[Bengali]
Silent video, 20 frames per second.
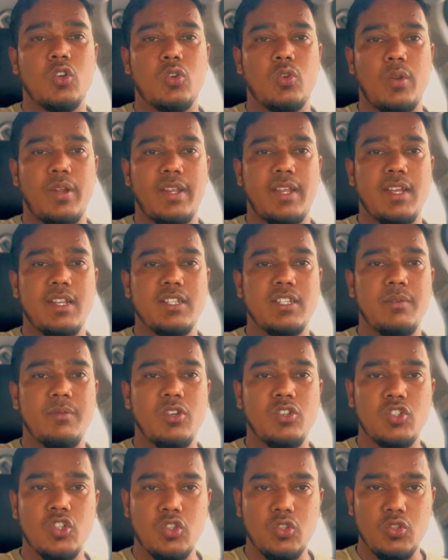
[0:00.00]
টয়েক এক্সামে
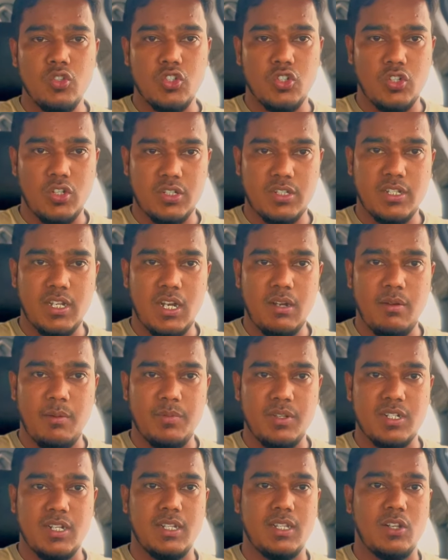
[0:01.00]
হচ্ছে দুইশো দশ দেড়হাম
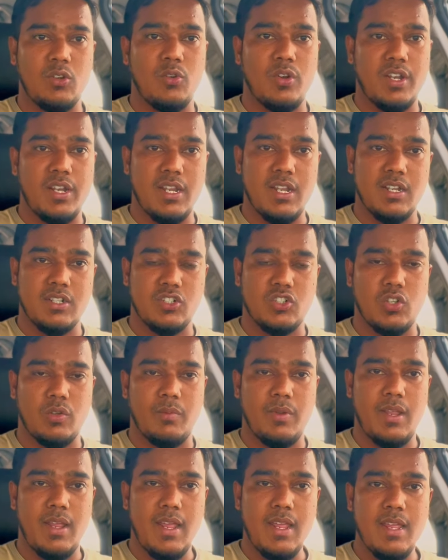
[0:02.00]
আপনার সাথে করে নিয়ে আসতে
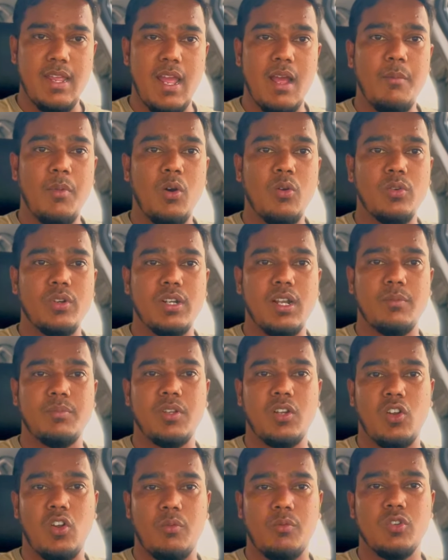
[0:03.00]
হবে এই অ্যামাউন্টটা
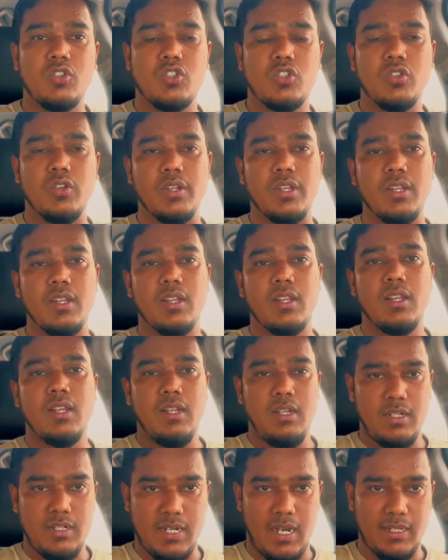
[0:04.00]
আপনার অবশ্যই
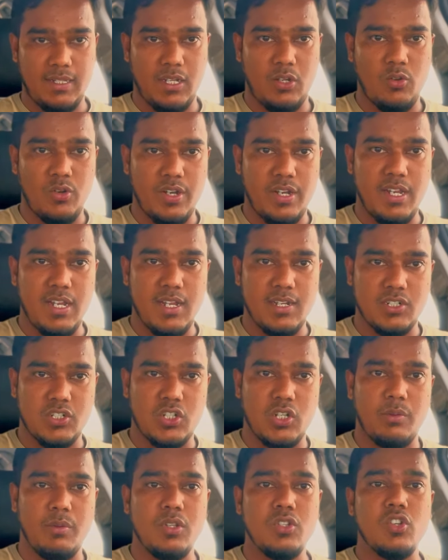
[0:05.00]
সাথে করে নিয়ে আসতে
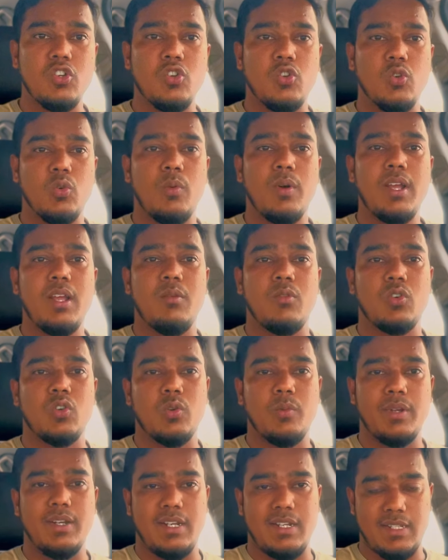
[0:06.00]
হবে যদি ডুবাই এবং
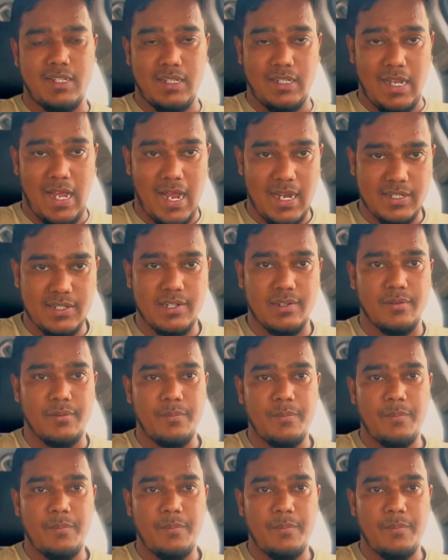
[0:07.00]
ডুবাই ট্যাক্সিতে আসেন